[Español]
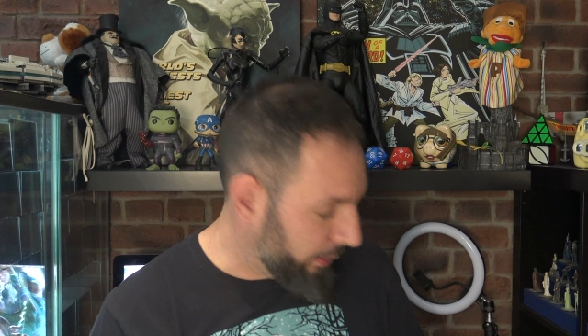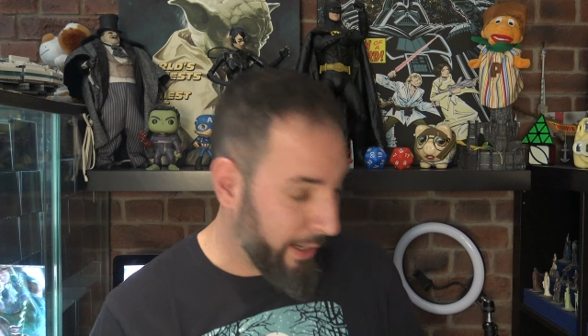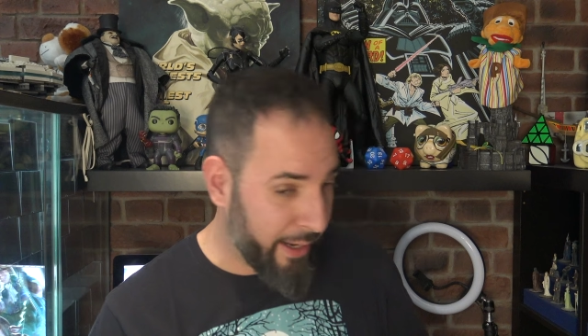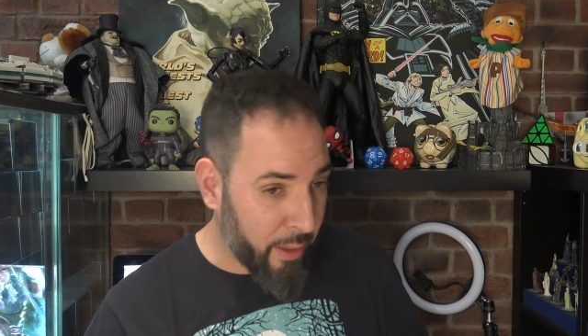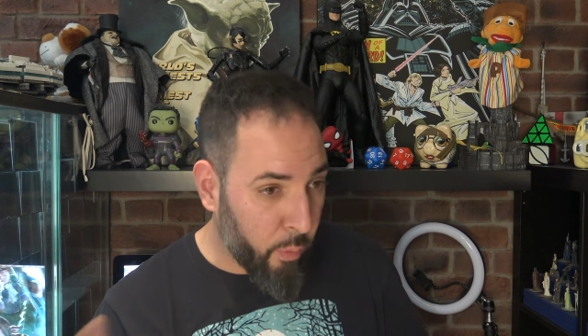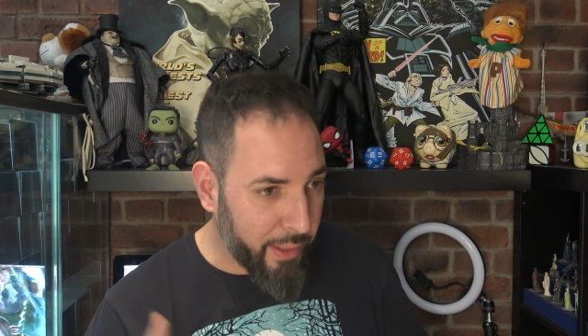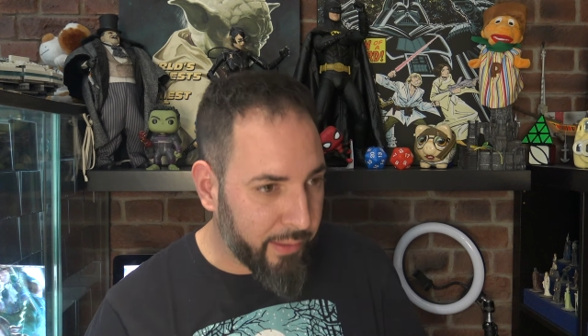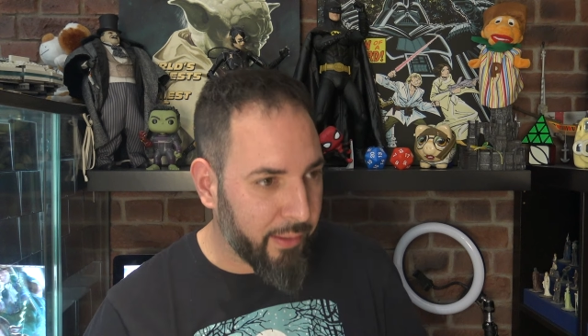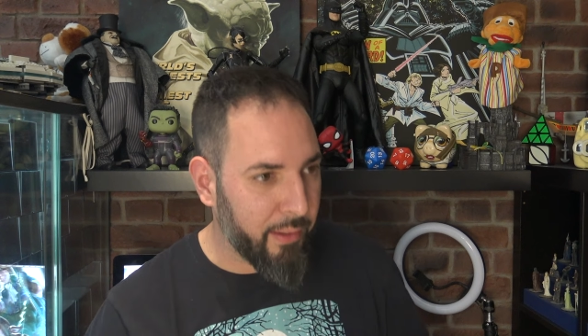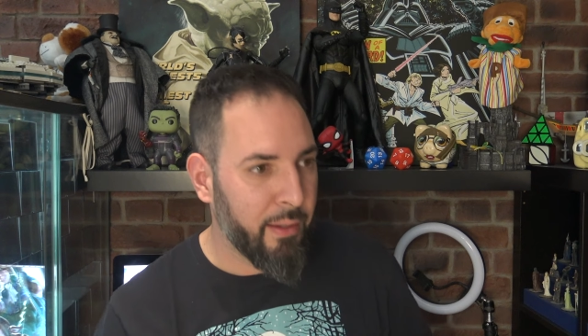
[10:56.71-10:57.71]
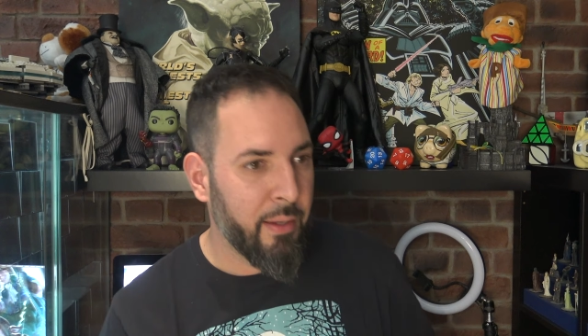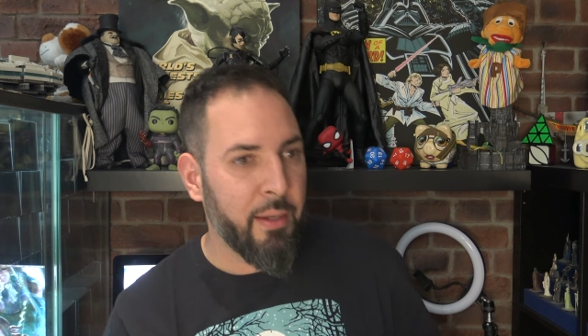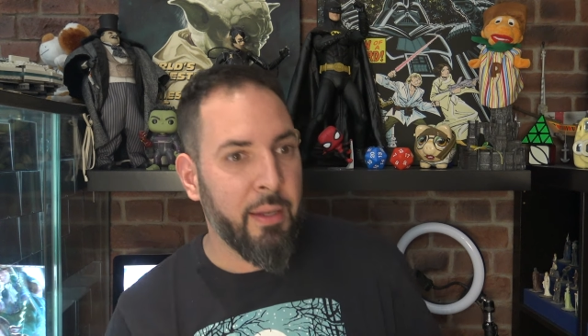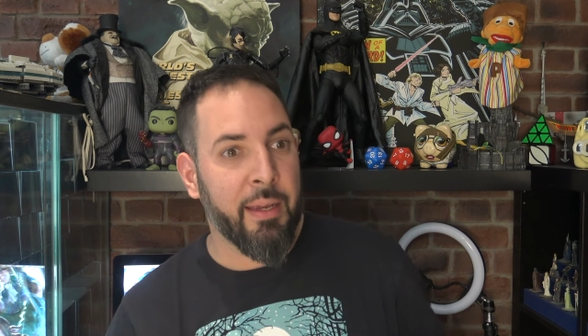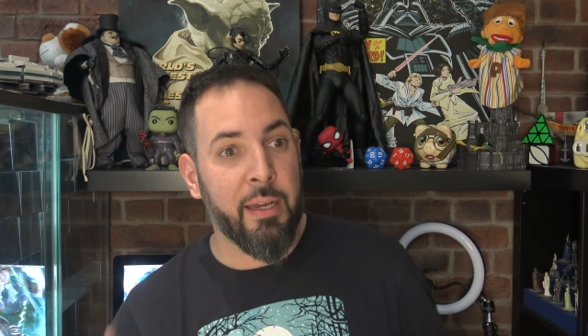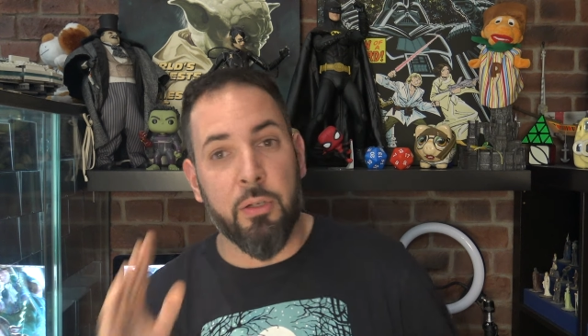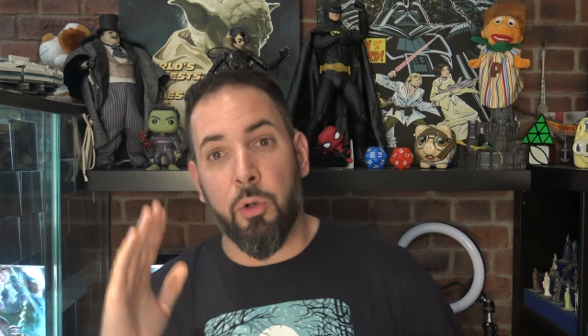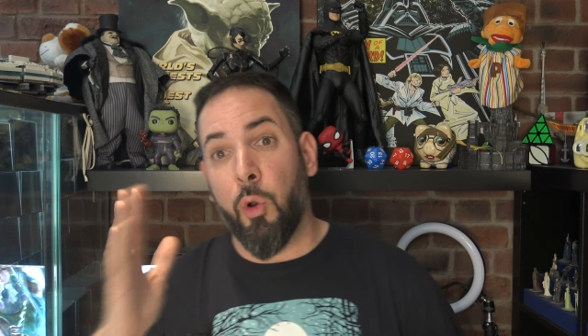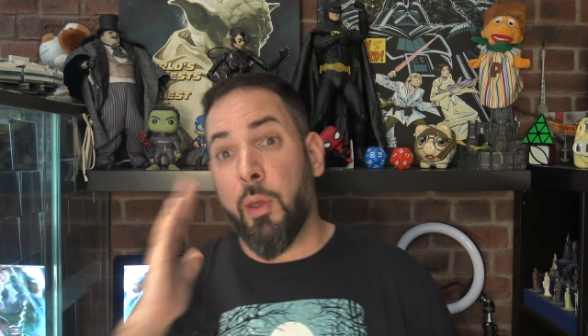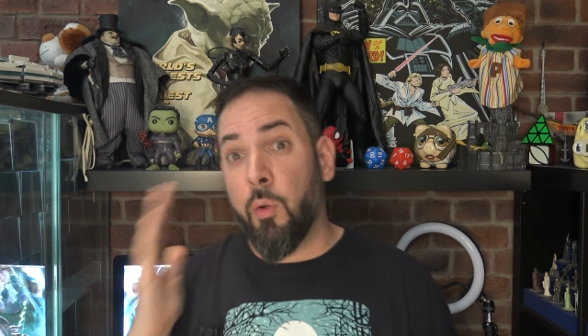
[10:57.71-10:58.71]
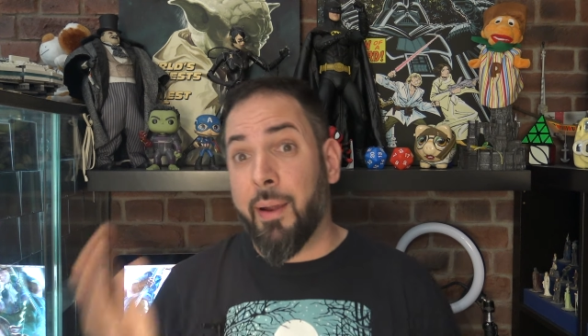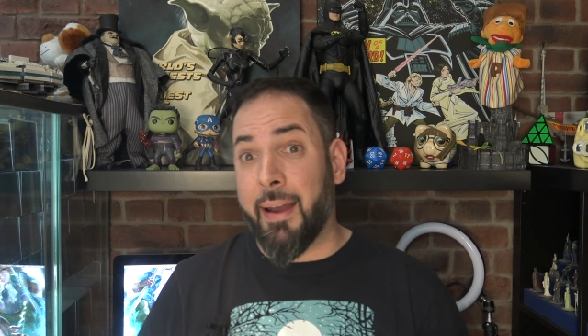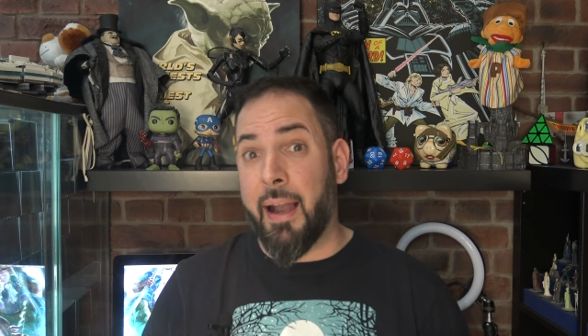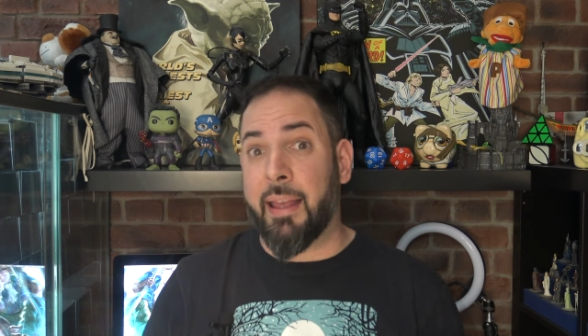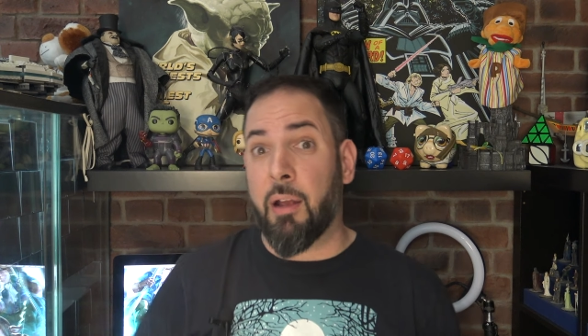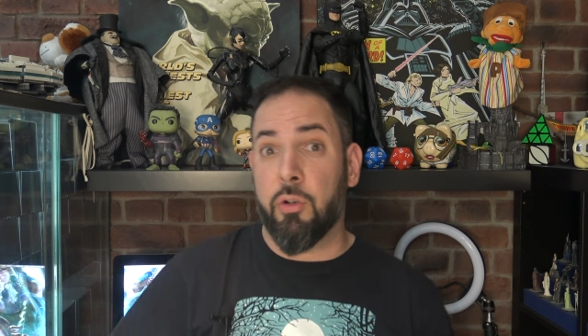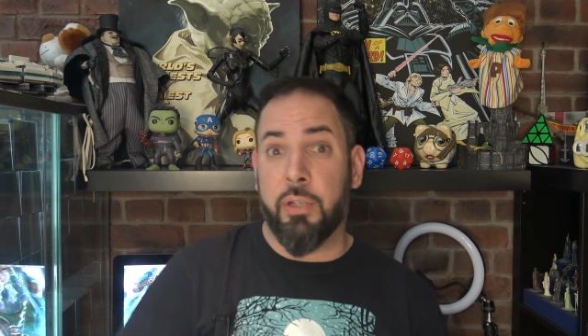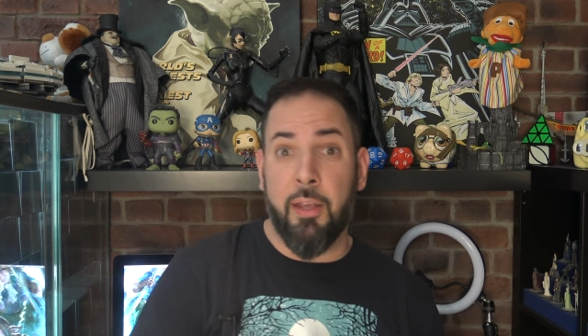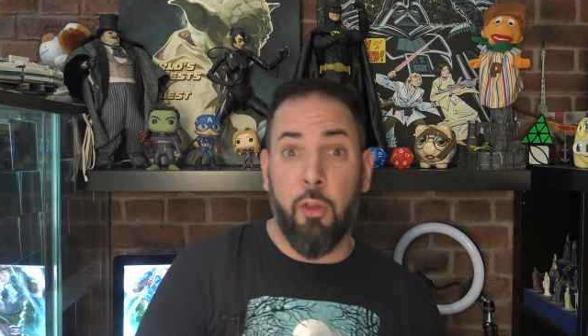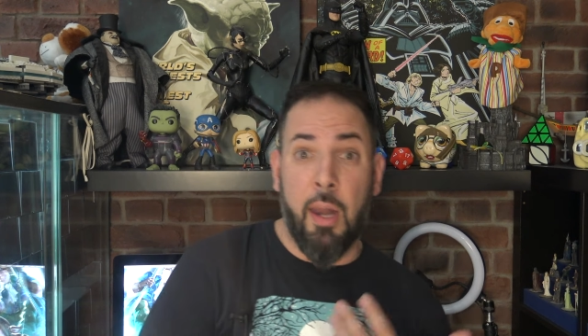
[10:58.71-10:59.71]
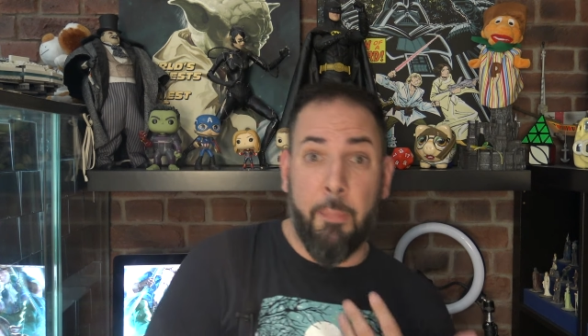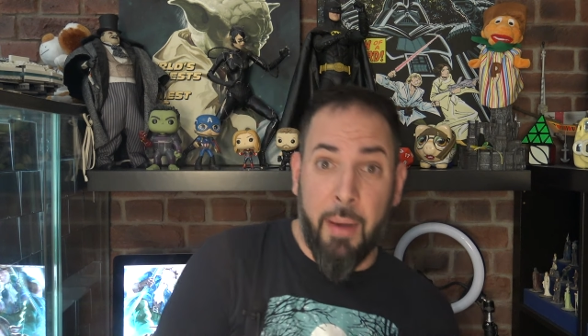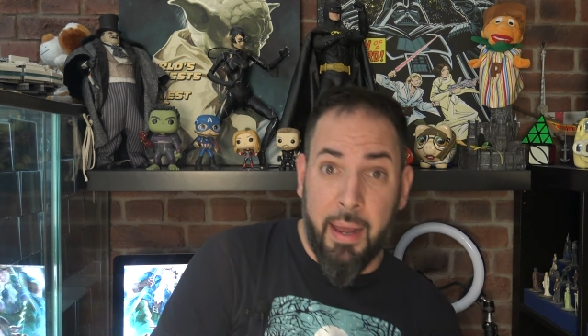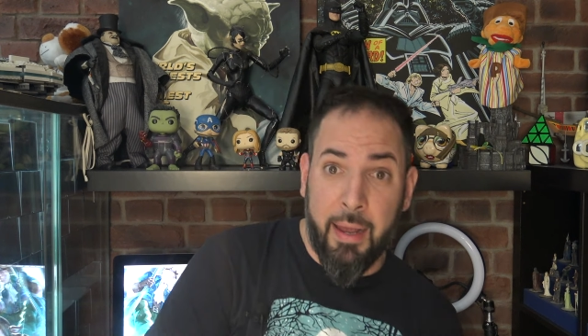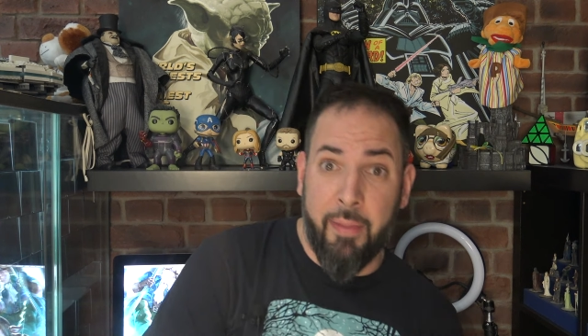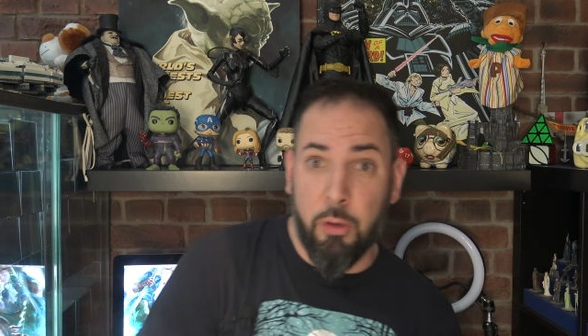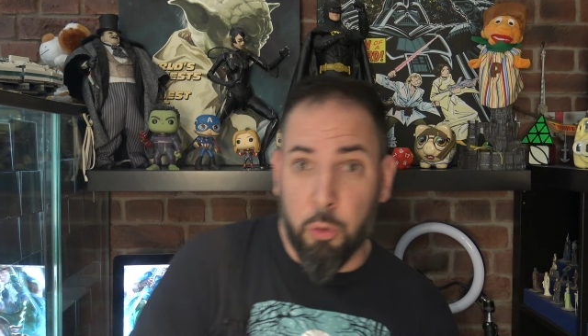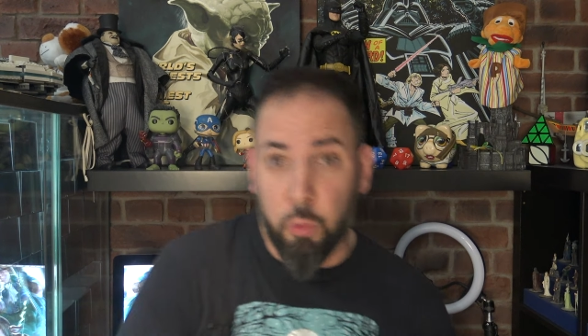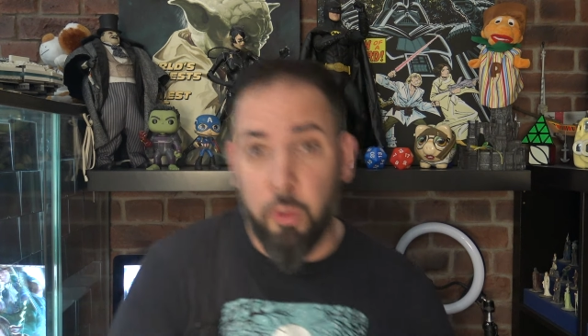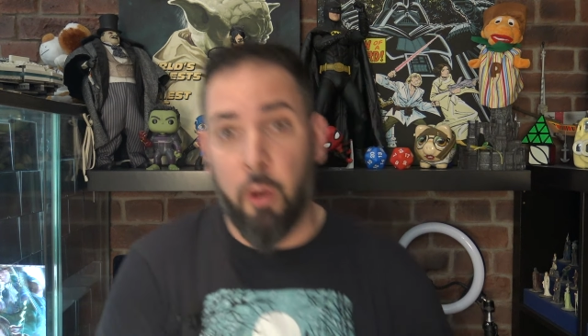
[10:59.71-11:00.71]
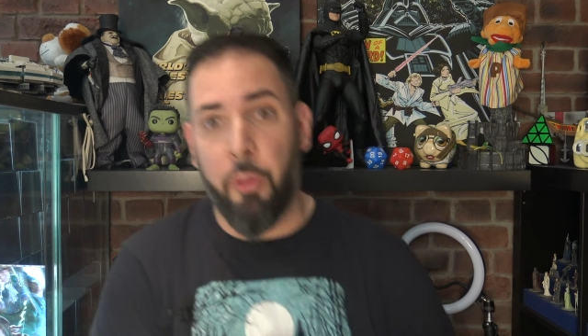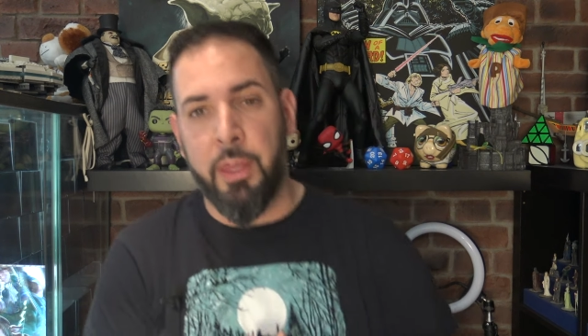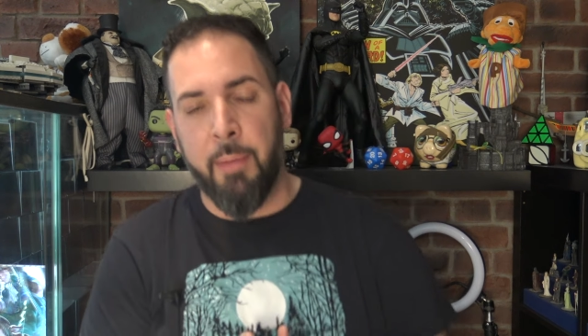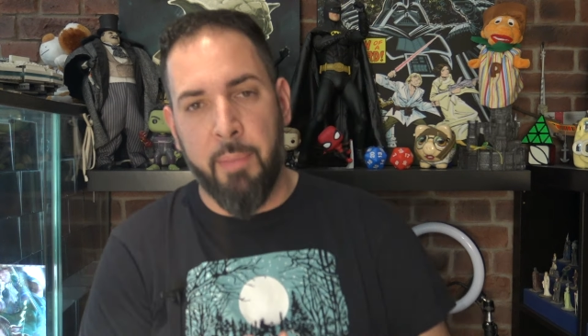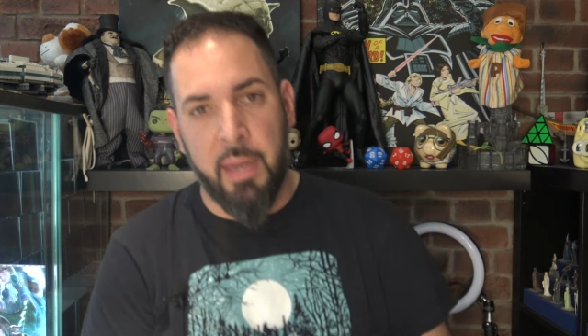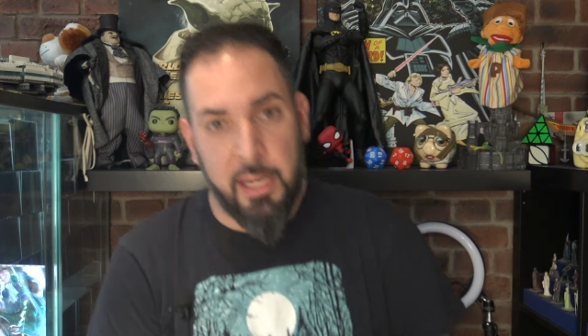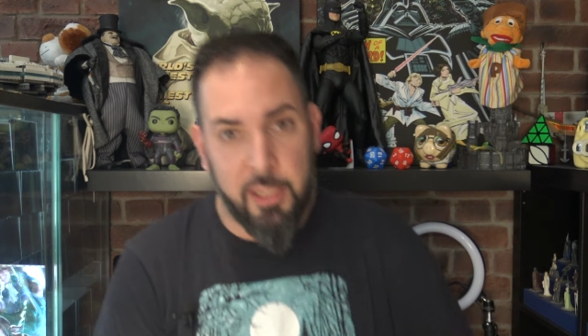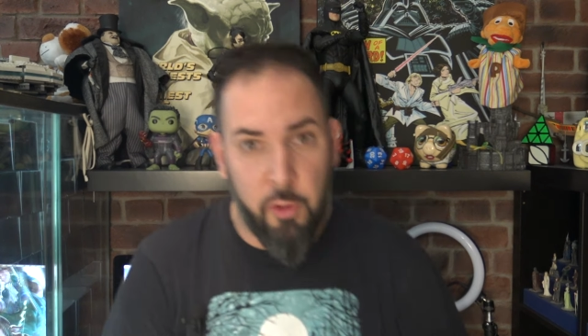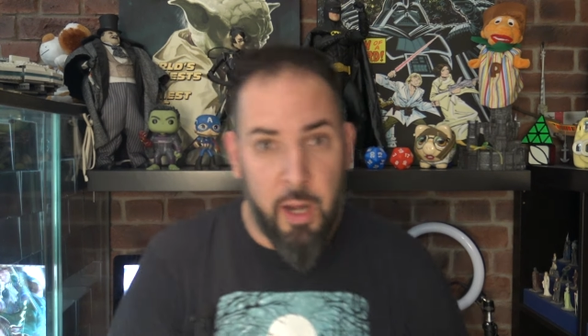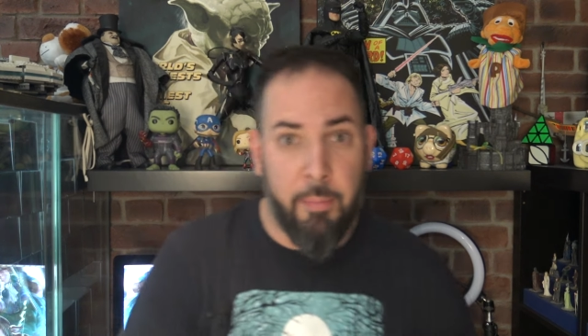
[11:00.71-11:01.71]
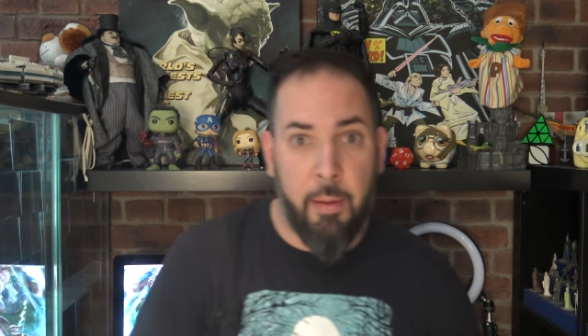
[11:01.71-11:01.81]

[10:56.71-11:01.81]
Tener en cuenta que solo hay un canal que ha conseguido la placa de YouTube de los 100.000 y ha sido La